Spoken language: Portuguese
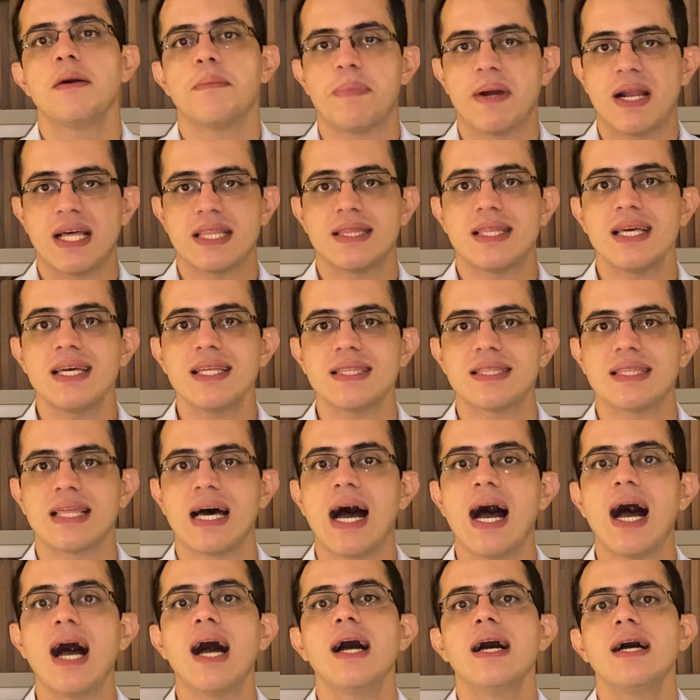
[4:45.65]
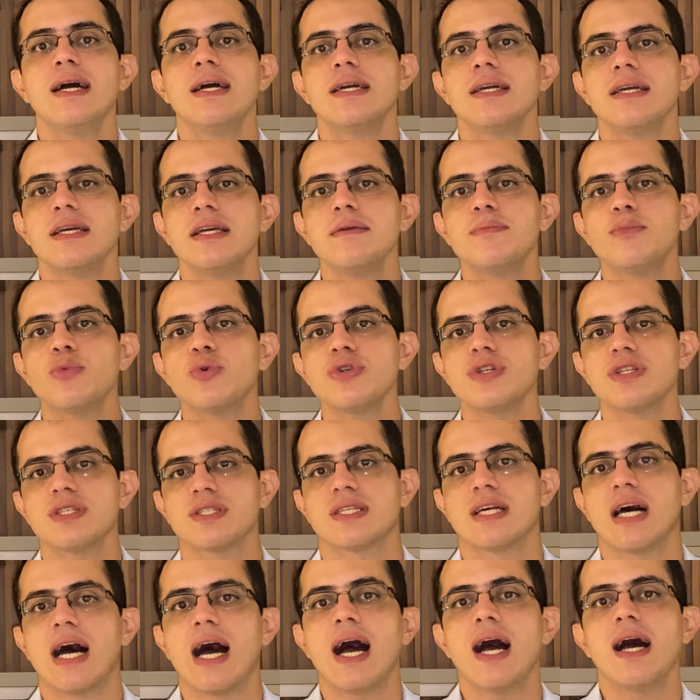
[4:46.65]
Para tentar
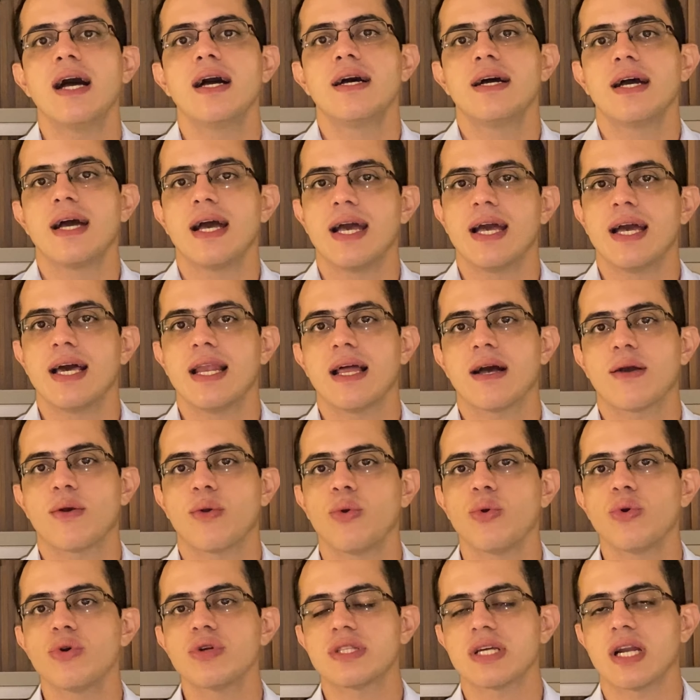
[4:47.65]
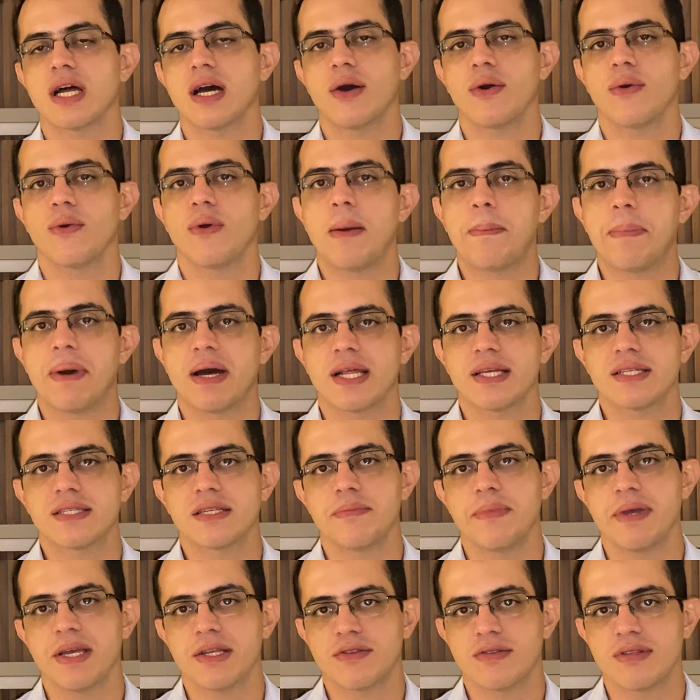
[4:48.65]
imunizar ela contra o
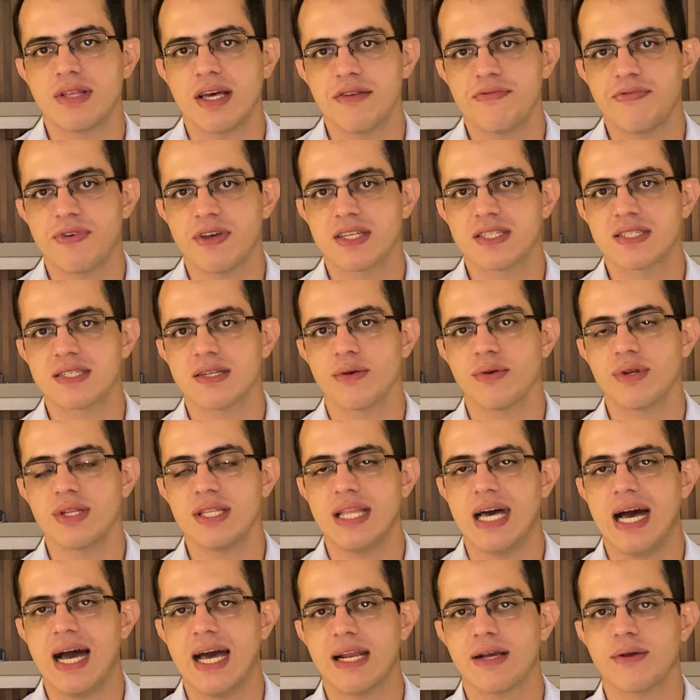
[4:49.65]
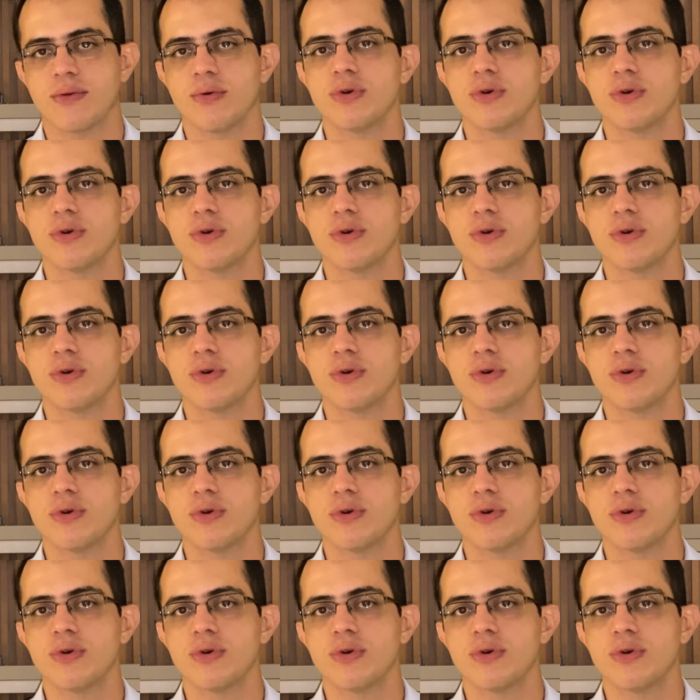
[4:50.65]
aparecimento da infecção urinária,